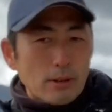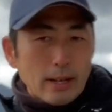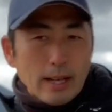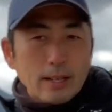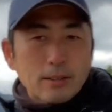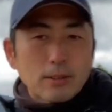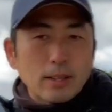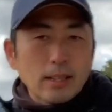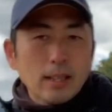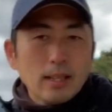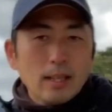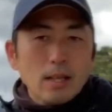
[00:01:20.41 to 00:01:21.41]
はやるとか
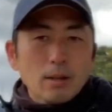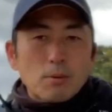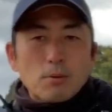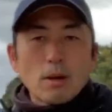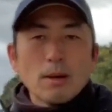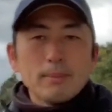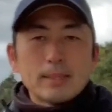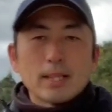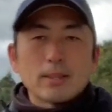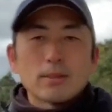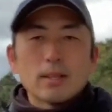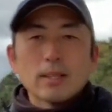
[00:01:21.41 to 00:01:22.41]
ね。ここは見せ
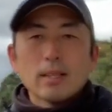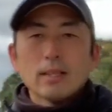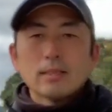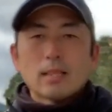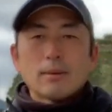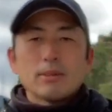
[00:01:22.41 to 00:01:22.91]
るとかね。下